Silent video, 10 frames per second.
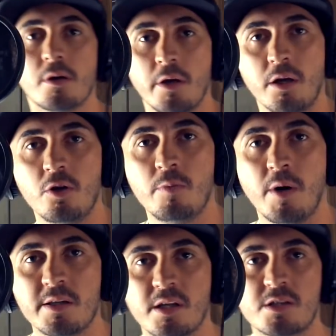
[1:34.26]
Regel
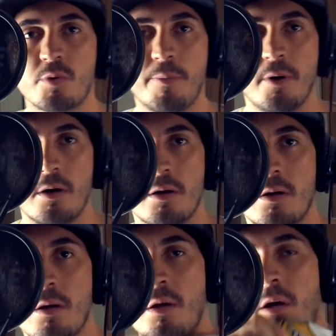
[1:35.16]
Nummer 1 als Rapper:
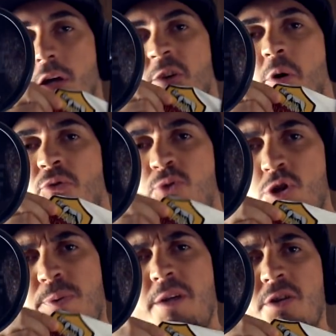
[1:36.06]
immer
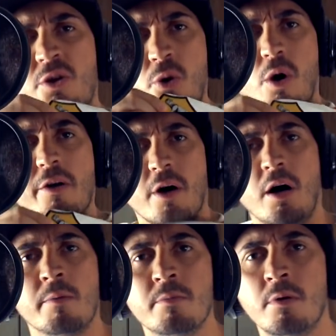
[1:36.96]
Fußballtrikot
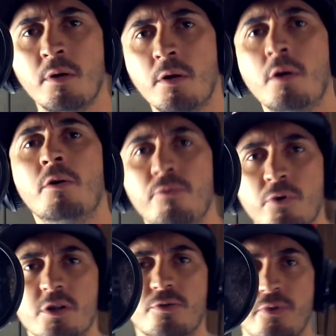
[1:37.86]
anhaben für das